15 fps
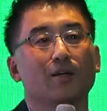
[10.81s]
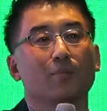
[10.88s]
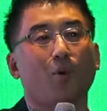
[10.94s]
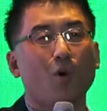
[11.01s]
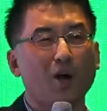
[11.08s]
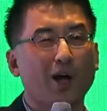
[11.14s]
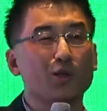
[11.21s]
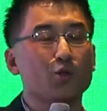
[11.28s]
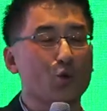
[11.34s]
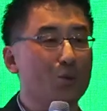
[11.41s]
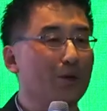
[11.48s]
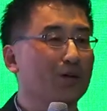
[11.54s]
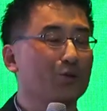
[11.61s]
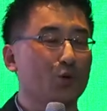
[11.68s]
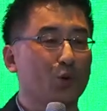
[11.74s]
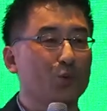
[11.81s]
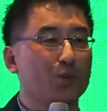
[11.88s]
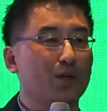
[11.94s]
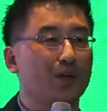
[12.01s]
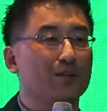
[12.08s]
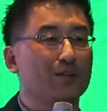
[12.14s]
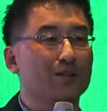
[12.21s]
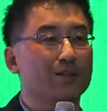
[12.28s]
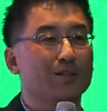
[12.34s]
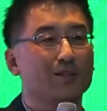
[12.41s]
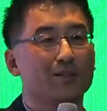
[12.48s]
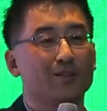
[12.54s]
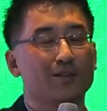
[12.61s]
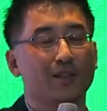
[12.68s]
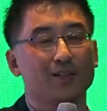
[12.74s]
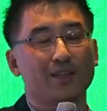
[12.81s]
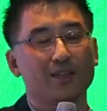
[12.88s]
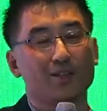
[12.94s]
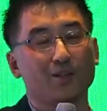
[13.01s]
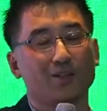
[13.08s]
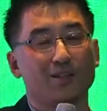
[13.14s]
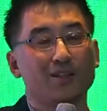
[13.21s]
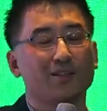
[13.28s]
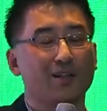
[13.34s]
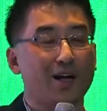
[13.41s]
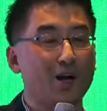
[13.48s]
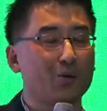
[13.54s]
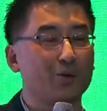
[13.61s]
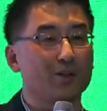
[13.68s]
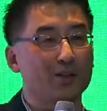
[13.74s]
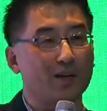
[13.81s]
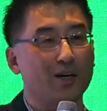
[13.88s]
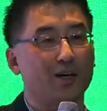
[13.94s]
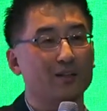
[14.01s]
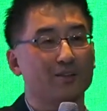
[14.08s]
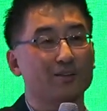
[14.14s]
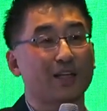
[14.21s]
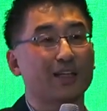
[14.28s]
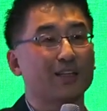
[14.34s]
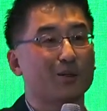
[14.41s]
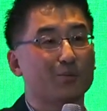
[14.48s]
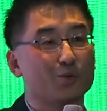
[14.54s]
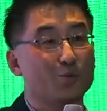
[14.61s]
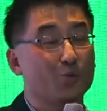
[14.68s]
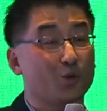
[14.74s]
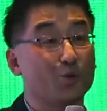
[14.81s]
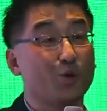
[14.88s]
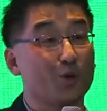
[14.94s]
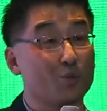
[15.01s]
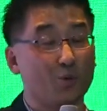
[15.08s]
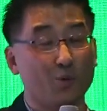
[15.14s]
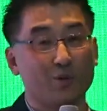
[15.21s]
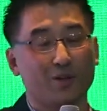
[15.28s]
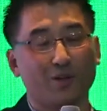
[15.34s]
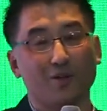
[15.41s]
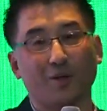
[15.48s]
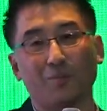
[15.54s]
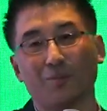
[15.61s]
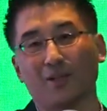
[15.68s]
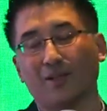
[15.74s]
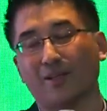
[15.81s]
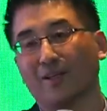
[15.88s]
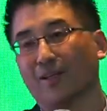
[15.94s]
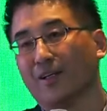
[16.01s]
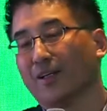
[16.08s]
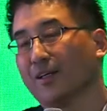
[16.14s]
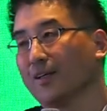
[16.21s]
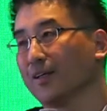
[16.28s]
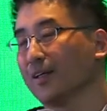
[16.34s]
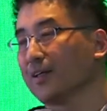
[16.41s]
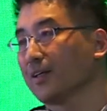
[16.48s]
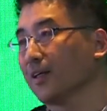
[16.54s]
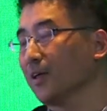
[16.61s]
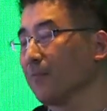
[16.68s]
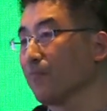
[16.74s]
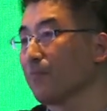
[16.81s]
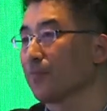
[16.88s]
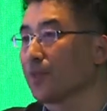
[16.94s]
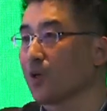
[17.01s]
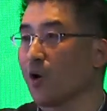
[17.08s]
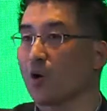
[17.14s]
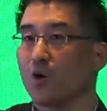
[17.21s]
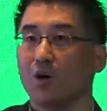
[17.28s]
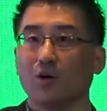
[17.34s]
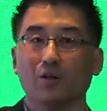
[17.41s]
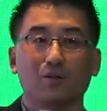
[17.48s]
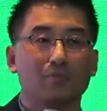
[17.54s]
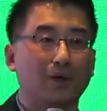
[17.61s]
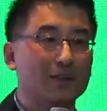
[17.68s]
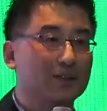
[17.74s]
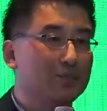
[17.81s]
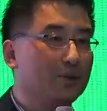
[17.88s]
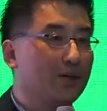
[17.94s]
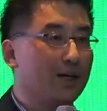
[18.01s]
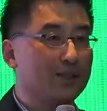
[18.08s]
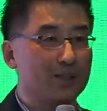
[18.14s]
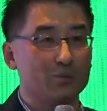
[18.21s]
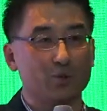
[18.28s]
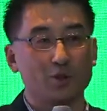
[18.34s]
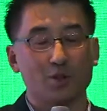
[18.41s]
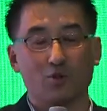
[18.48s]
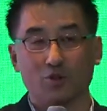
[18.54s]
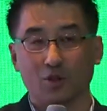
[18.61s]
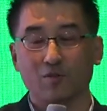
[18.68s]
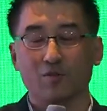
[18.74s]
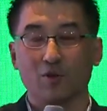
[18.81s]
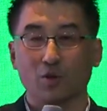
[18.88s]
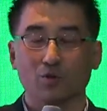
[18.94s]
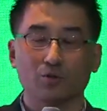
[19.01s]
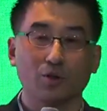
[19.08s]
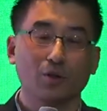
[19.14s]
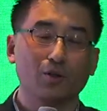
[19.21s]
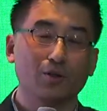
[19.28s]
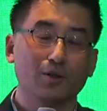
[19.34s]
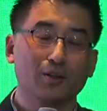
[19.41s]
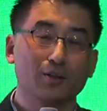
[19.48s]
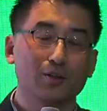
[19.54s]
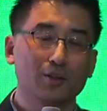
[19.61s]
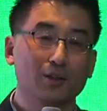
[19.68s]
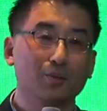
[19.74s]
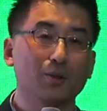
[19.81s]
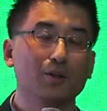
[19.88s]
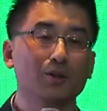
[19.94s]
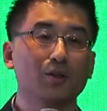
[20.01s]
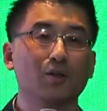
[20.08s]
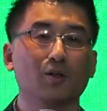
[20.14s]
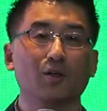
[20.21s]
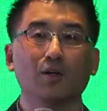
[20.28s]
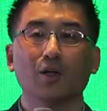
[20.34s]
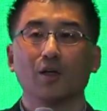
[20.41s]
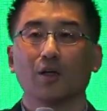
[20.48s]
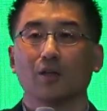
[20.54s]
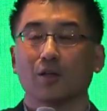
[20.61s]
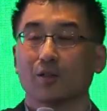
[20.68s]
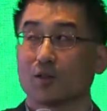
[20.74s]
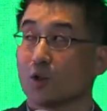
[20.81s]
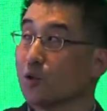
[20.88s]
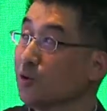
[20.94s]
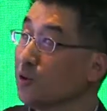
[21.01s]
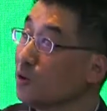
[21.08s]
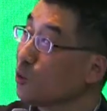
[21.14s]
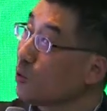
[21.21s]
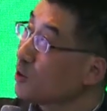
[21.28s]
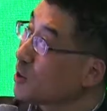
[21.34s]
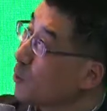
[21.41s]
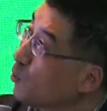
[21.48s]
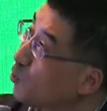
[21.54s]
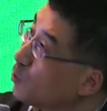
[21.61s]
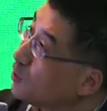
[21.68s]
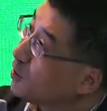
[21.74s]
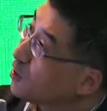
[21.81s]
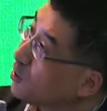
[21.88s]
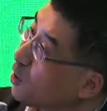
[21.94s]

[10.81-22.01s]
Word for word: 뭔가 좀이라도 도움이 되는 그런 생산적인 일들을 하고 있나라는 걸 다시 한번 좀 되돌아보고 그렇게 됩니다. 근데 이제 여러 말씀들이 아침부터 쭉 있으셨고요. 그걸 들으면서 저는 여기 제목을